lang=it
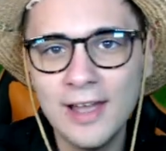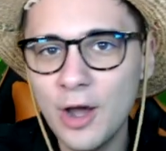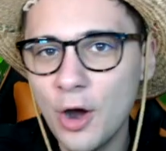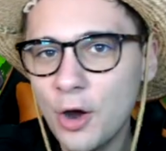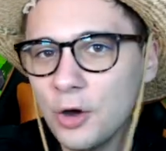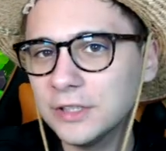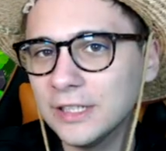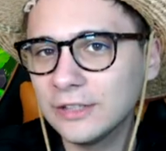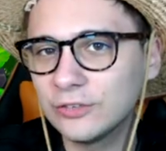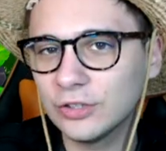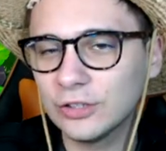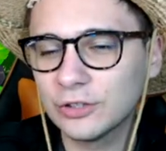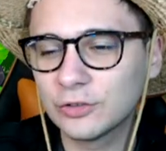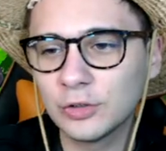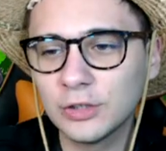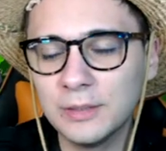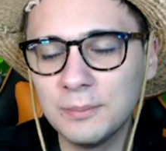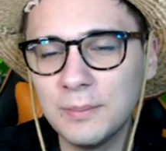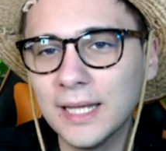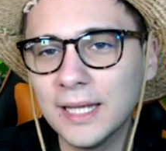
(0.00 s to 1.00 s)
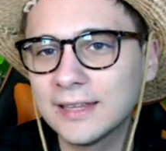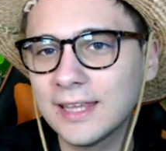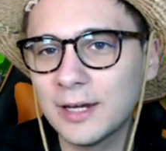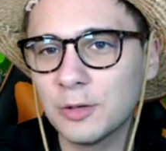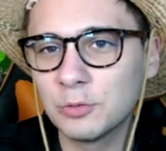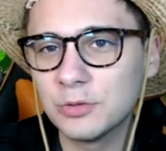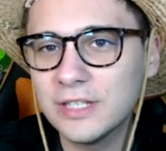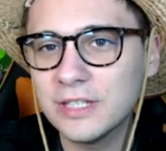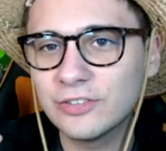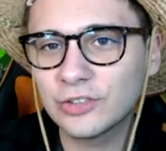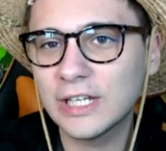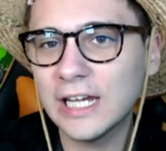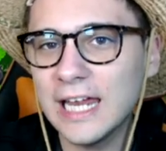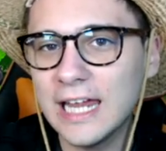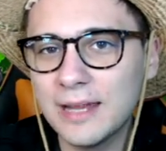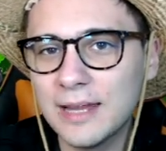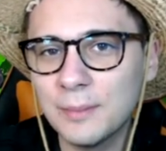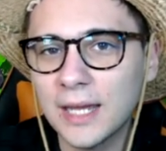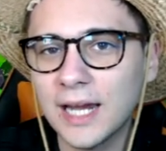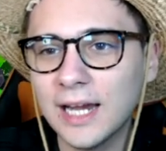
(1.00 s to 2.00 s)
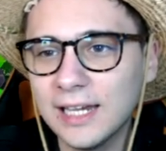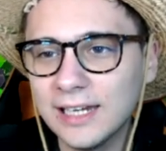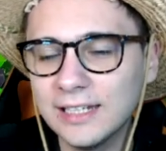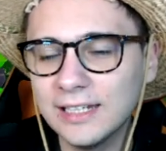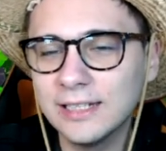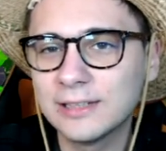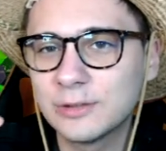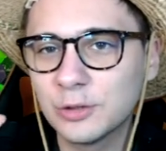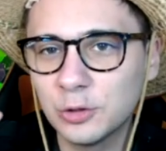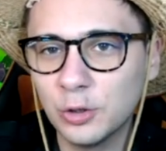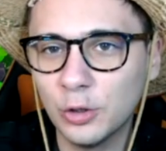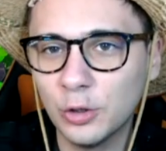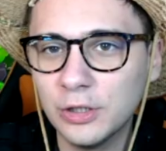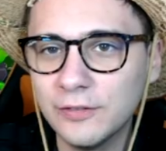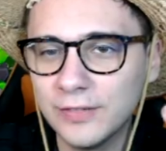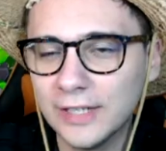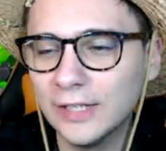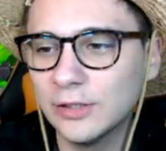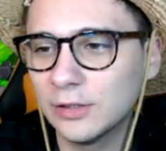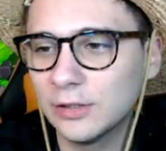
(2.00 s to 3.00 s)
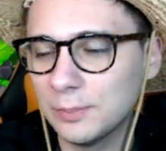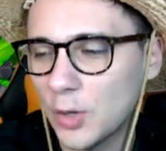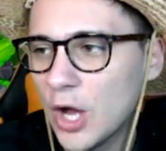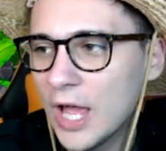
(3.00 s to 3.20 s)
ho deciso di mettere un disclaimer all'inizio di ogni video tipo